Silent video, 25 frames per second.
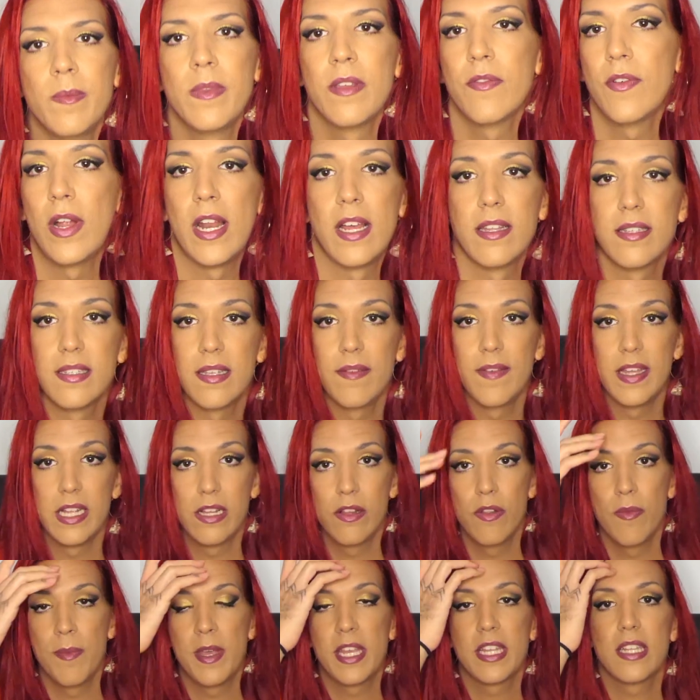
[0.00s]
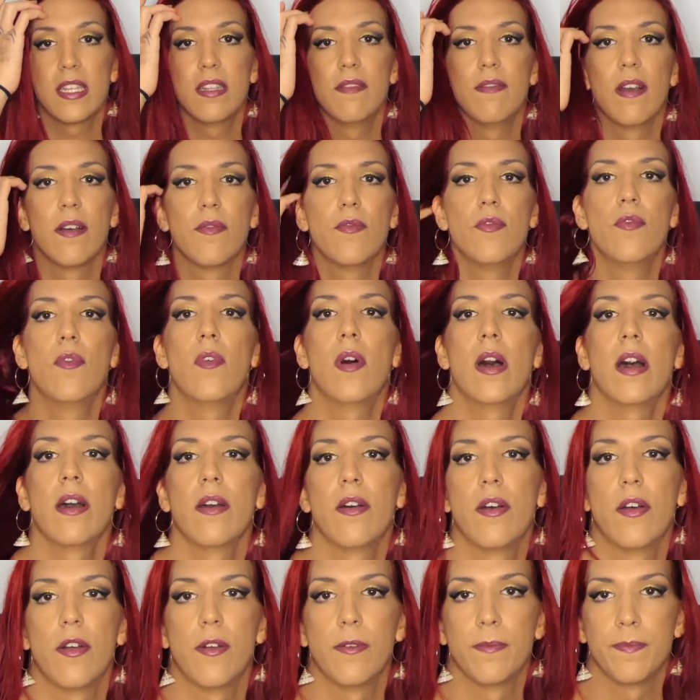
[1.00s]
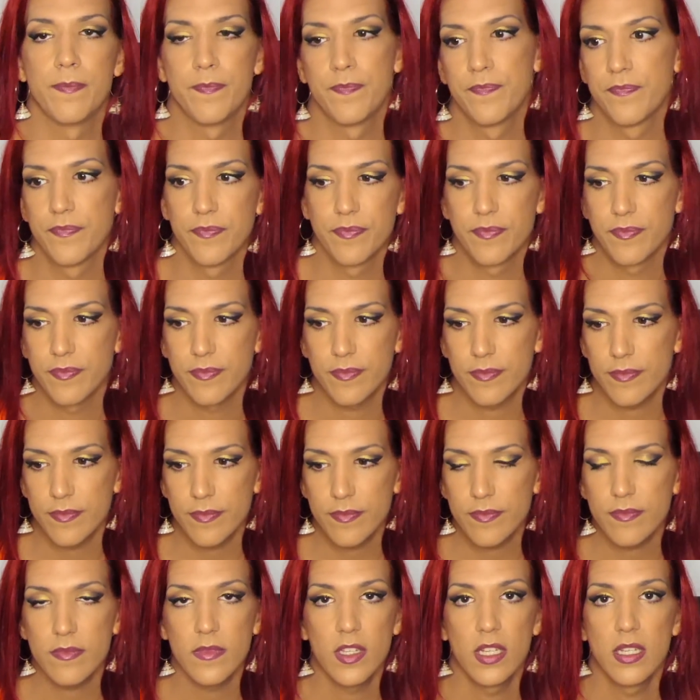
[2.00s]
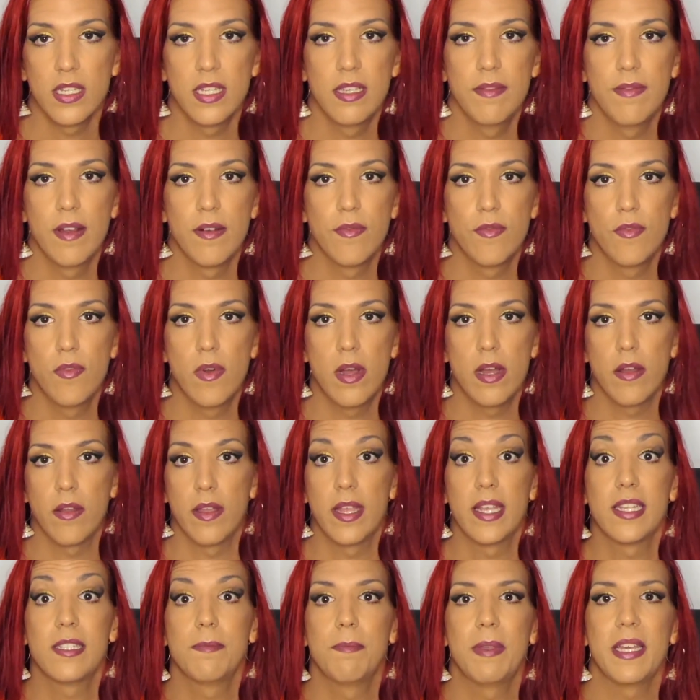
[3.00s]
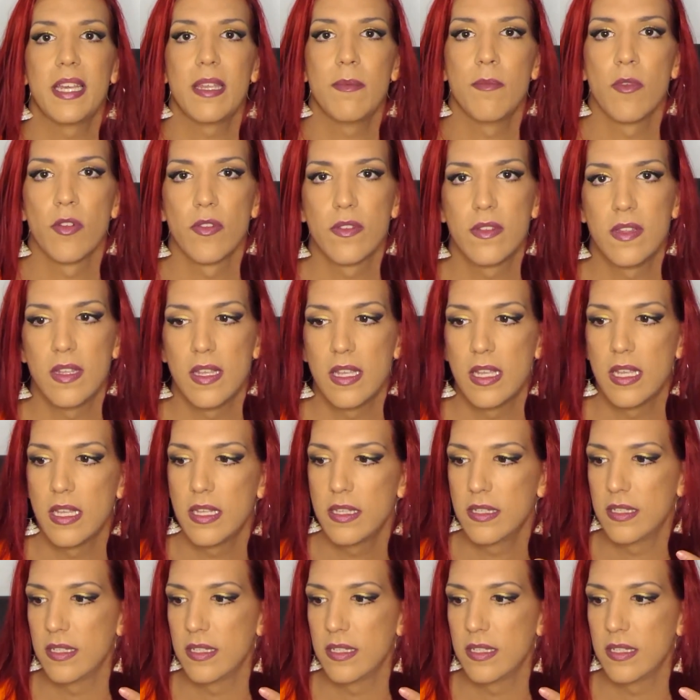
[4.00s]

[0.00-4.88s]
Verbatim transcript: Mais voilà, ça va être le mec qui va vouloir. Euh, qui va vouloir expérimenter,